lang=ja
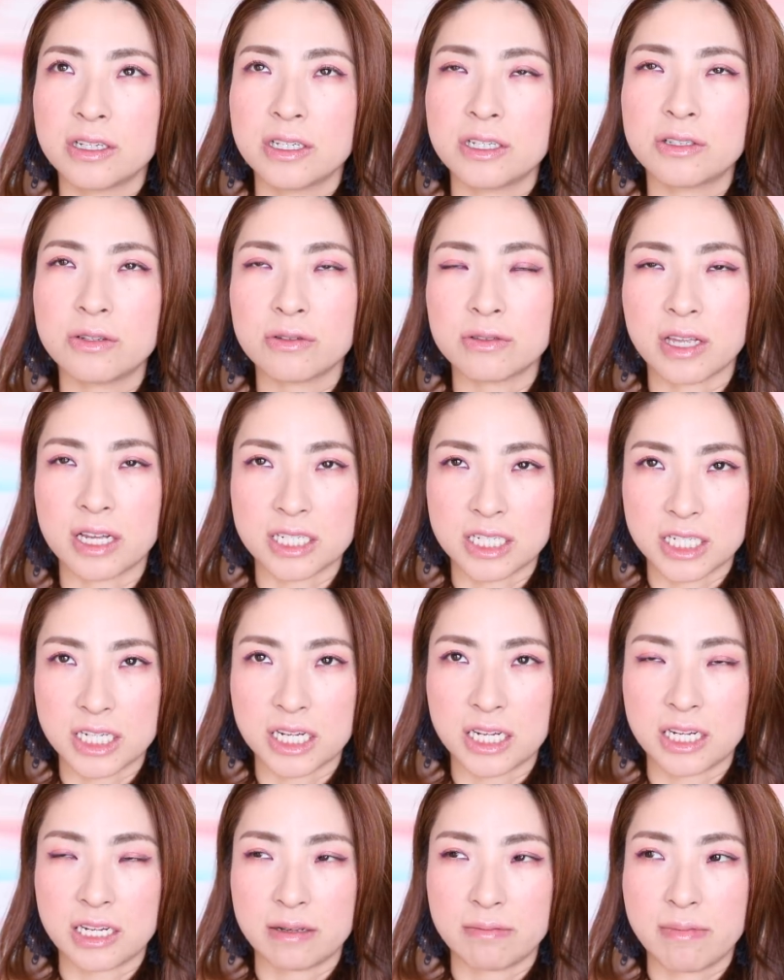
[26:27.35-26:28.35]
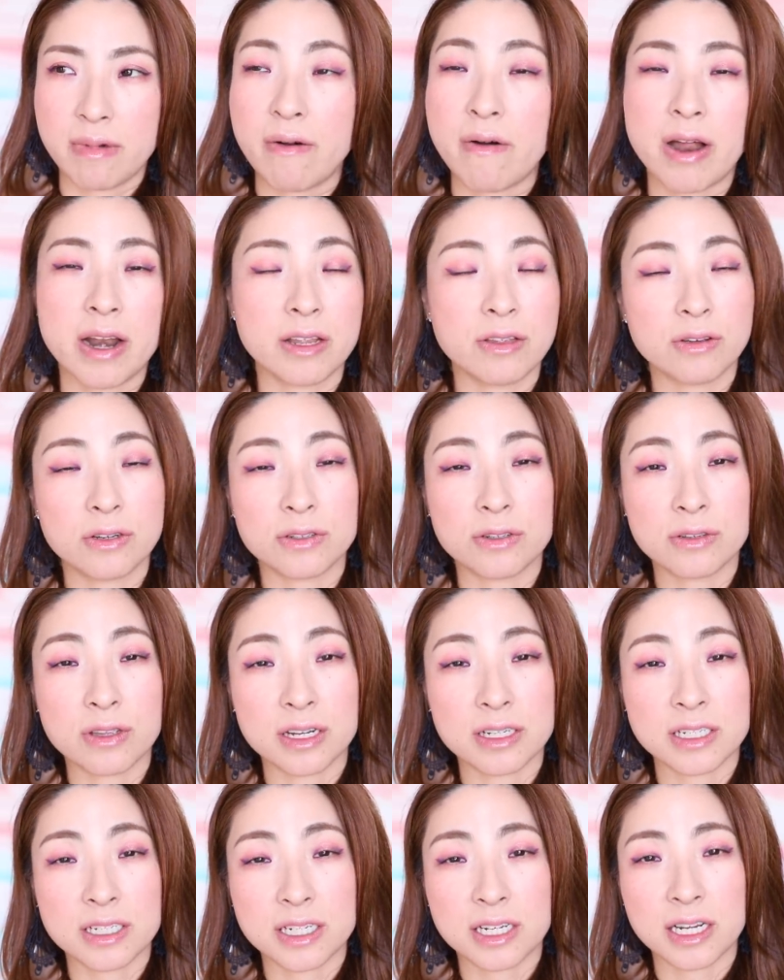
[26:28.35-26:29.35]
人たち周りの人
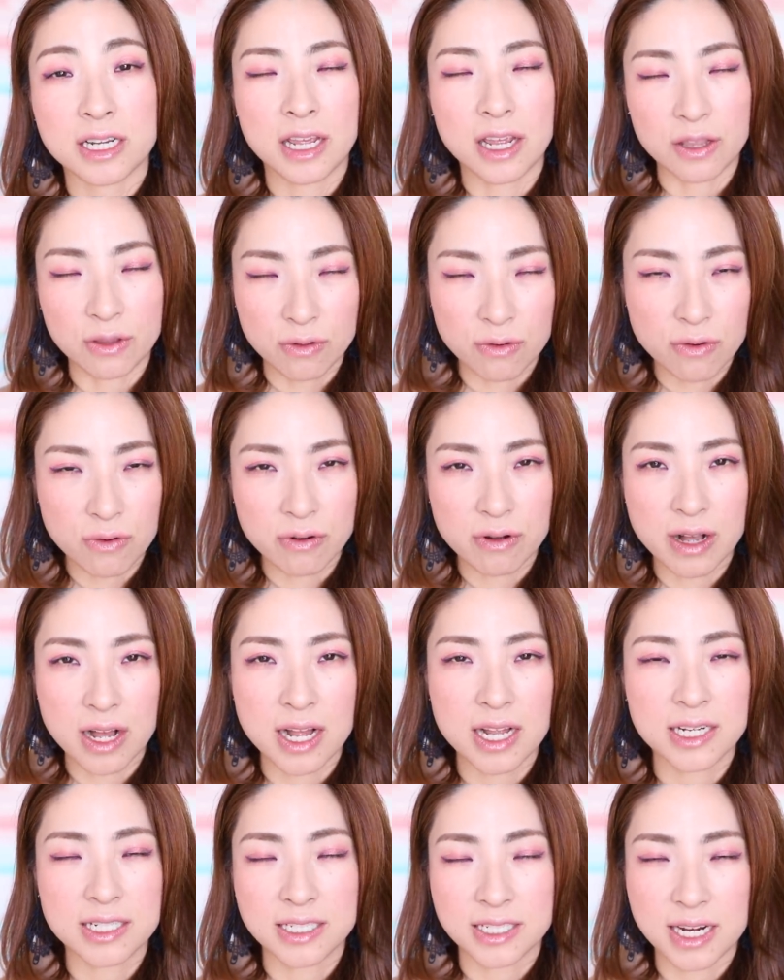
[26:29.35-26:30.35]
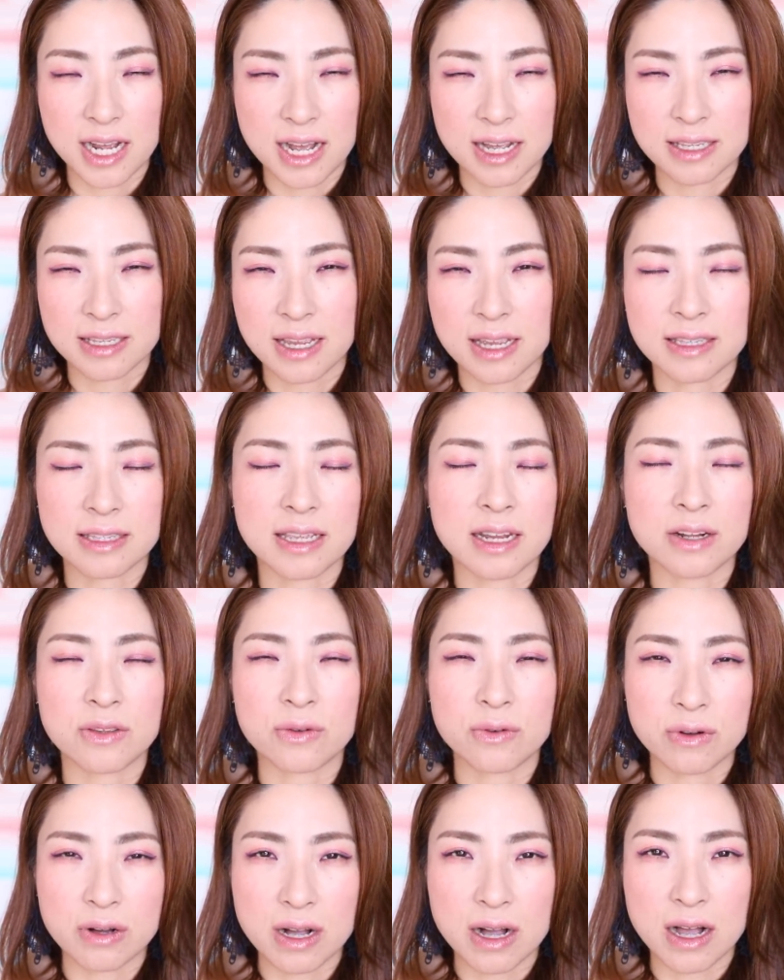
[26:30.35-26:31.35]
たちへの感謝だったり
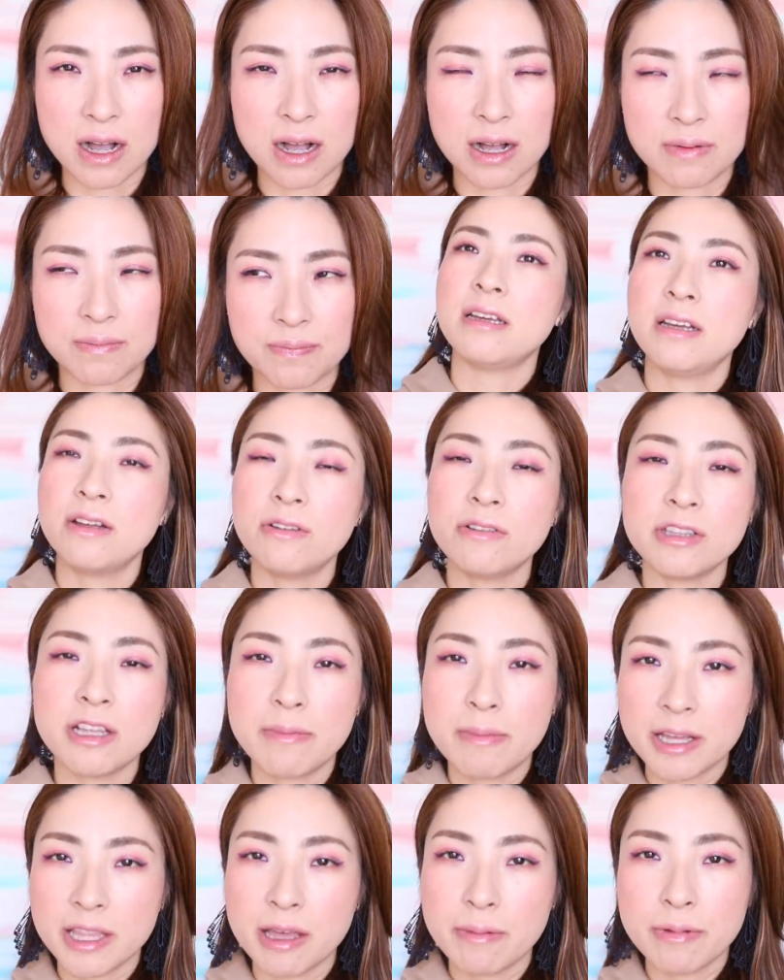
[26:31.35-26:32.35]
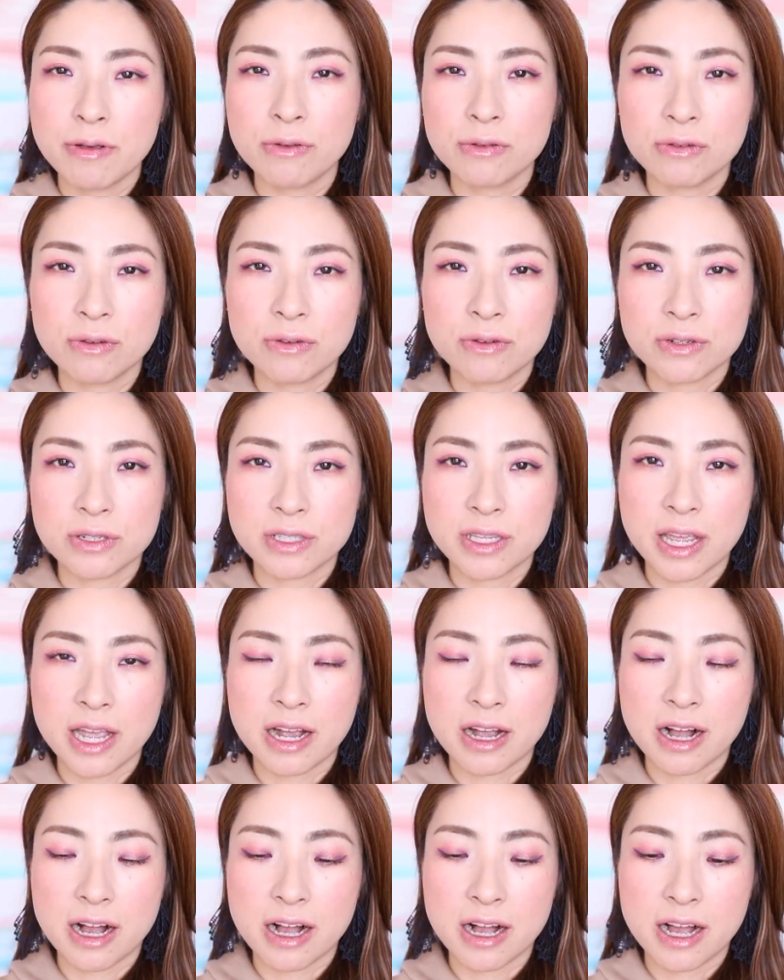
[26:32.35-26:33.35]
とかいろんな学びを通し
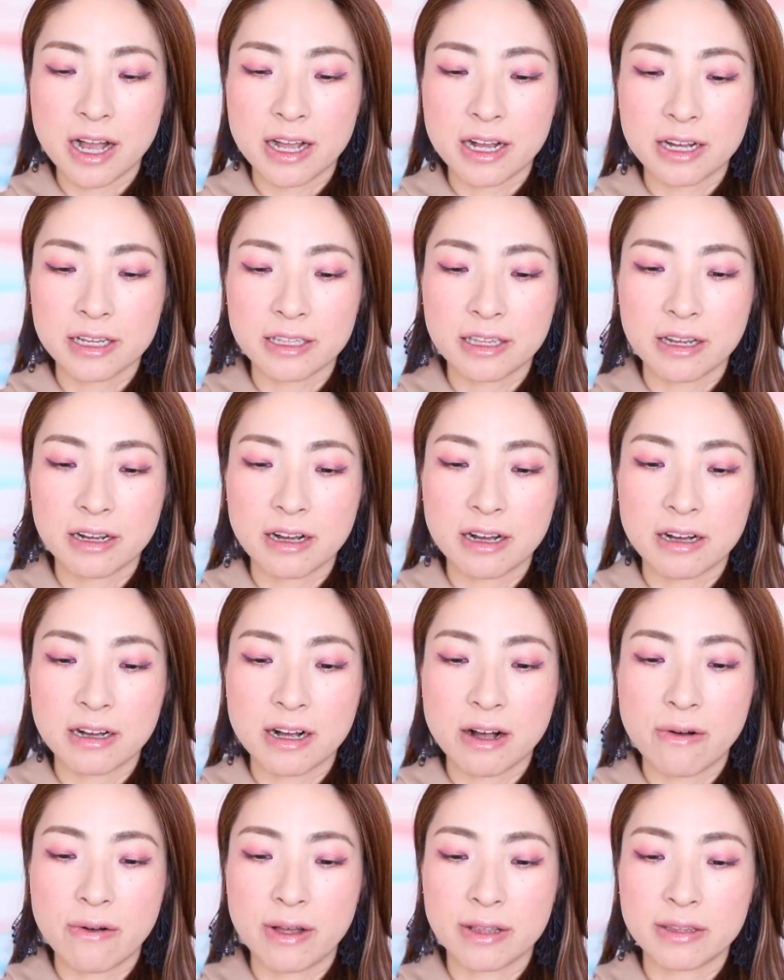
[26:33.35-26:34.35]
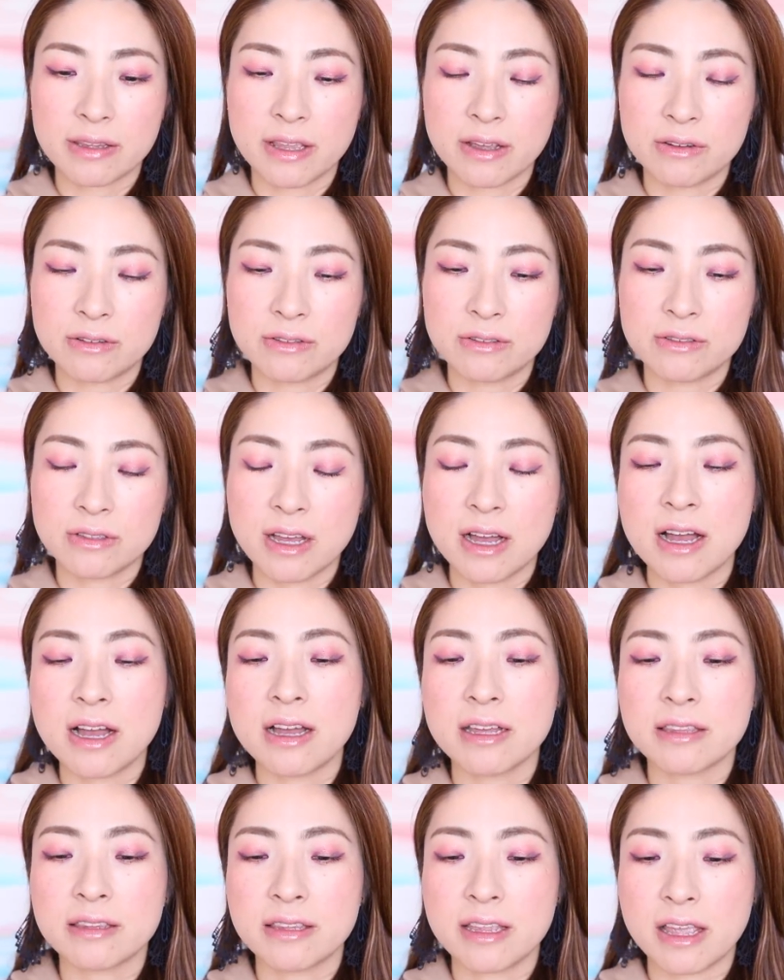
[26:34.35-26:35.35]
て考え方が変わっていく
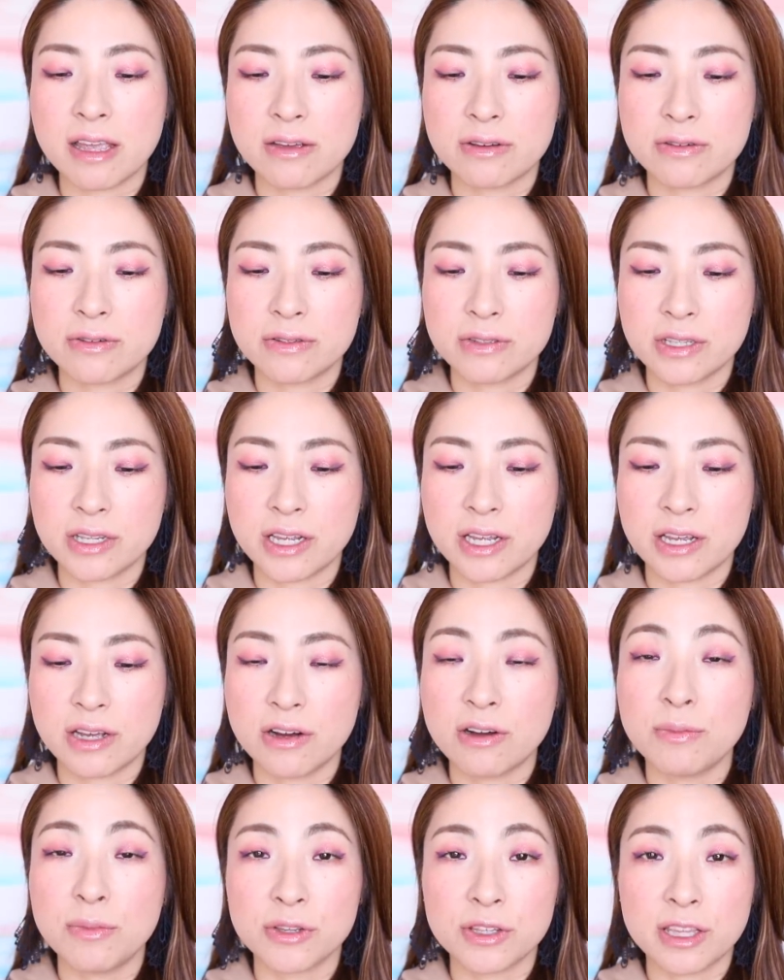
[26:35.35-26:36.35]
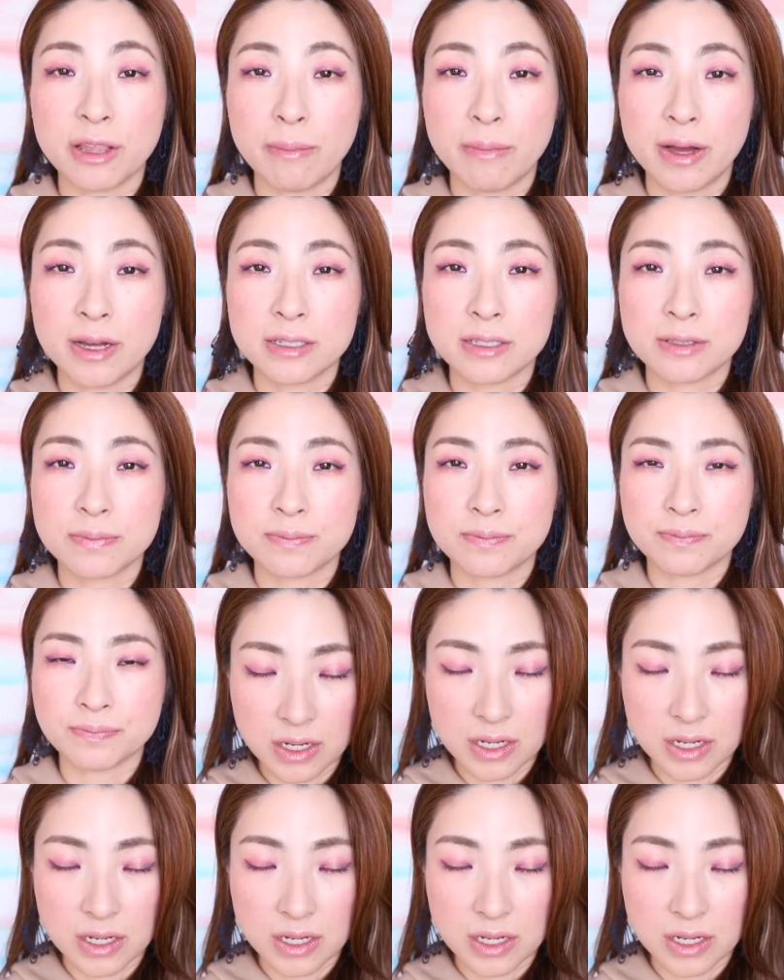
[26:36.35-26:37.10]
なっていうふうに思ってます